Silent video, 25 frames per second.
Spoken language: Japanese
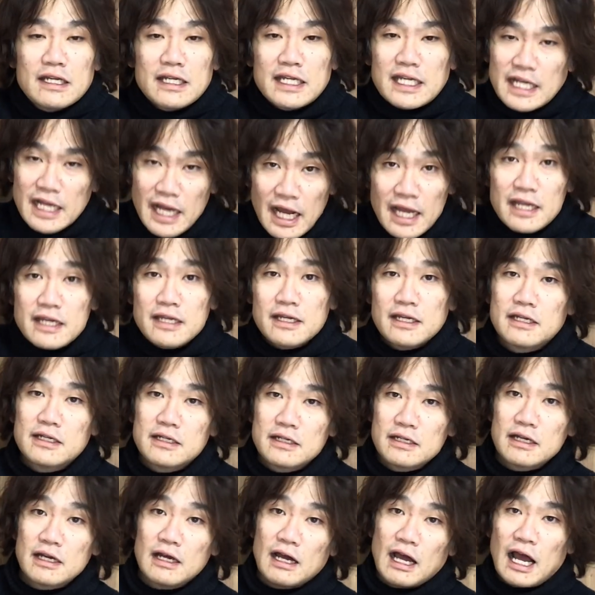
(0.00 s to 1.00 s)
嫌い
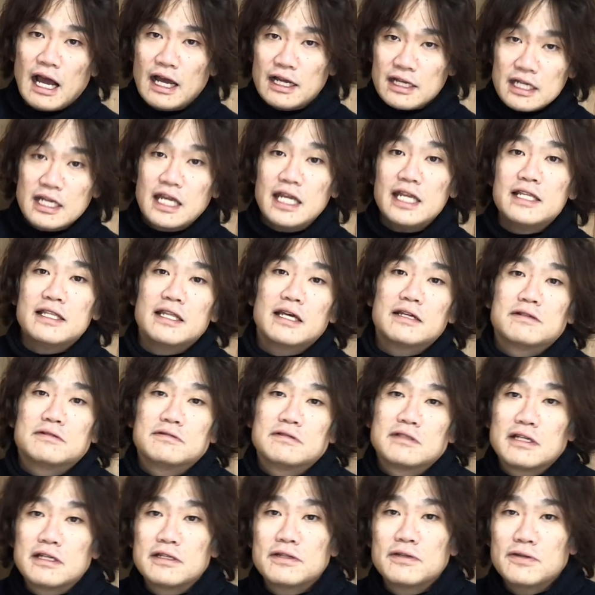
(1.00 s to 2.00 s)
がはっきり出る
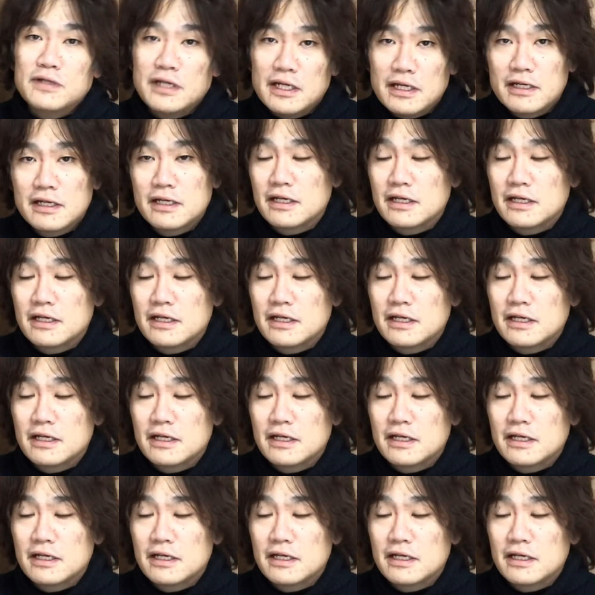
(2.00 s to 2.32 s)
んですよね。